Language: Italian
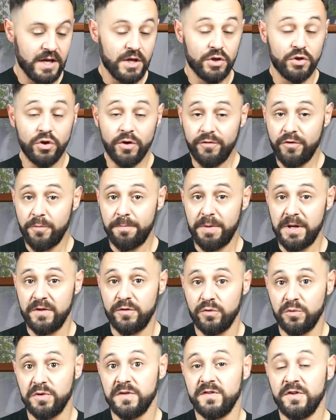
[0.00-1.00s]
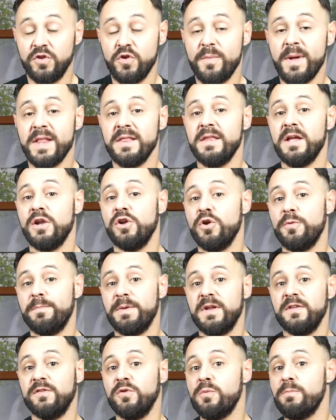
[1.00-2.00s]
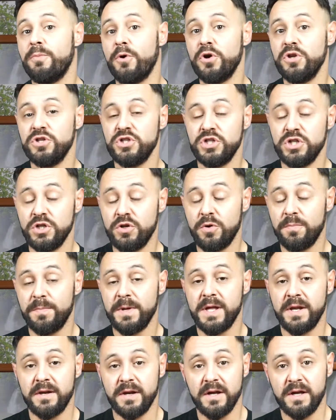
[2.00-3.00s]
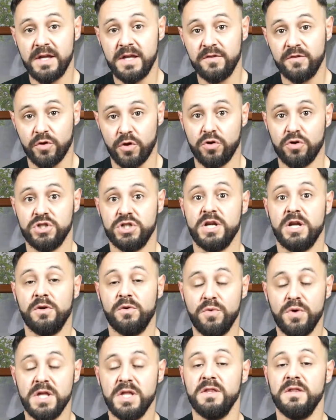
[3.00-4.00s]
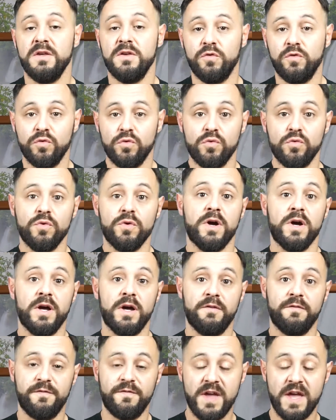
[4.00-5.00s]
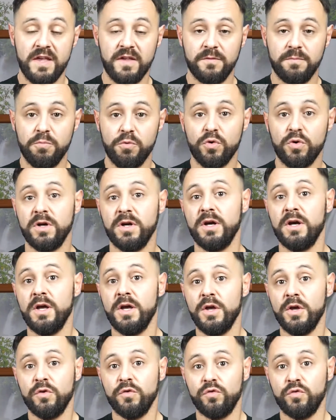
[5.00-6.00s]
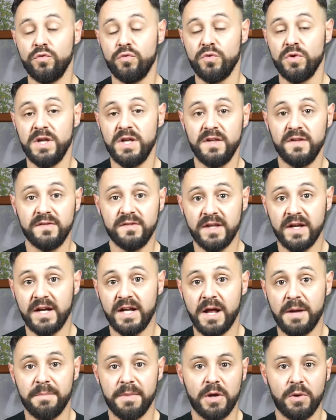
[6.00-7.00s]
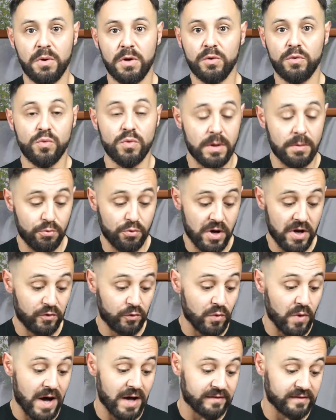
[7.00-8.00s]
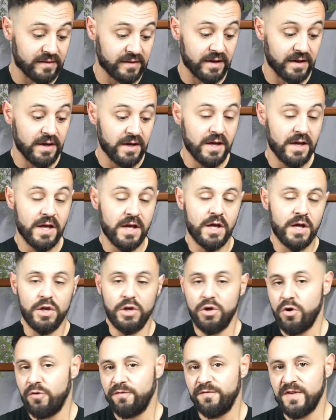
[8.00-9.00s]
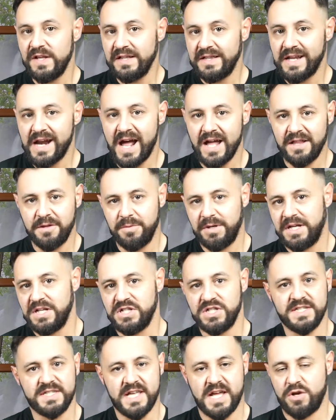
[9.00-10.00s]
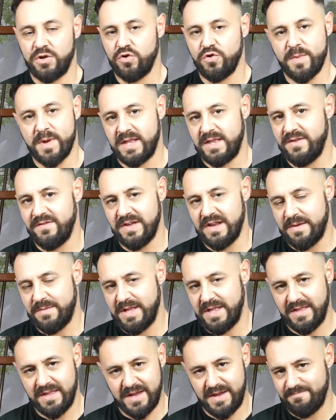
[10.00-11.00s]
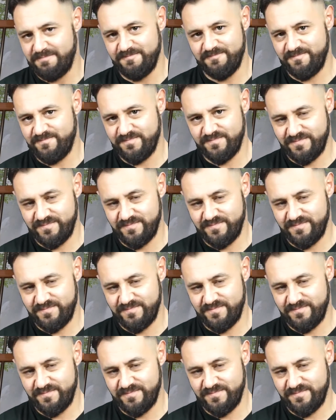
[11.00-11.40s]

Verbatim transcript: Dove ho preso queste domande? Le ho prese un po' in giro per i social, quindi su eh, Facebook, su Instagram e qualcuna pure su Ask. Le ho filtrate perché ci stanno domande veramente